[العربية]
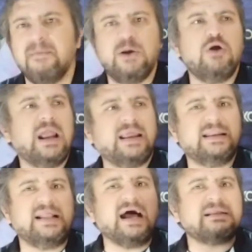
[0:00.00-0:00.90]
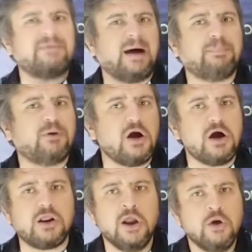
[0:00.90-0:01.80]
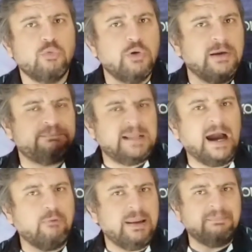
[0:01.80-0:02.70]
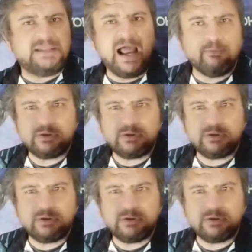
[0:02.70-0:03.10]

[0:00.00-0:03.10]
بيقول لك ان ده هدف عبقري وابداع وامتاع